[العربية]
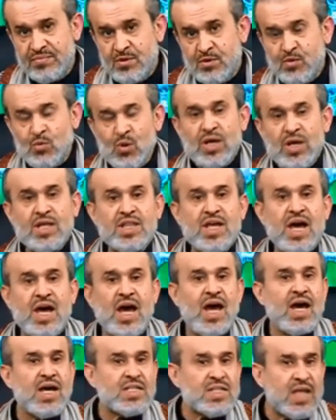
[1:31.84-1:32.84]

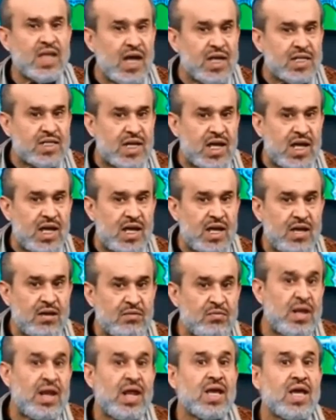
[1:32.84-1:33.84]
واذا اخطات
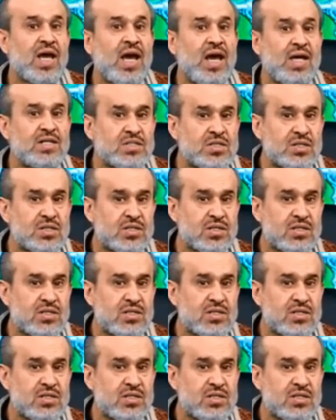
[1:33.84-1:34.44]
فلك اجر